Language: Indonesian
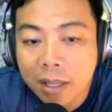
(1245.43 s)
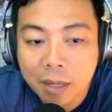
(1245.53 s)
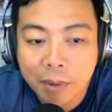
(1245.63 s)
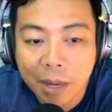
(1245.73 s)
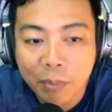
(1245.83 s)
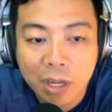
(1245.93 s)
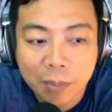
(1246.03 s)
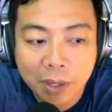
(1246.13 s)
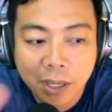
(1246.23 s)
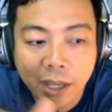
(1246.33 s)
kemanapun
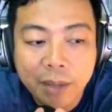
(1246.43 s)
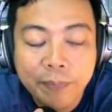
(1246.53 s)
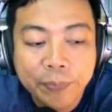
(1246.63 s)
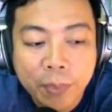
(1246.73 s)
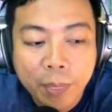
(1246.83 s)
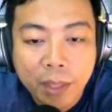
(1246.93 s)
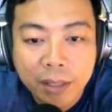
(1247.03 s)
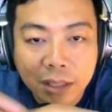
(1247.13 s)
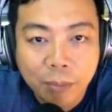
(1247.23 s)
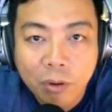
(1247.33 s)
dia pergi
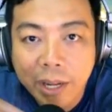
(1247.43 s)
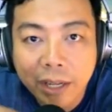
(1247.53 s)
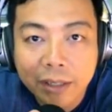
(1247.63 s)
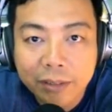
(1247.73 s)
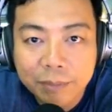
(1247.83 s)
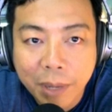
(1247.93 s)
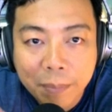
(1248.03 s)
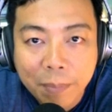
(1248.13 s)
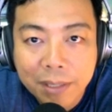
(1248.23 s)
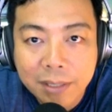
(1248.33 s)
tetap connect gitu
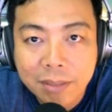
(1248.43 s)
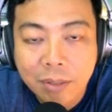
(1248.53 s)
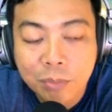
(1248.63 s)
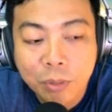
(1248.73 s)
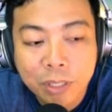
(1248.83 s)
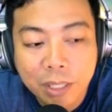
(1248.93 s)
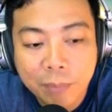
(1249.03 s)
bypass hotspotnya.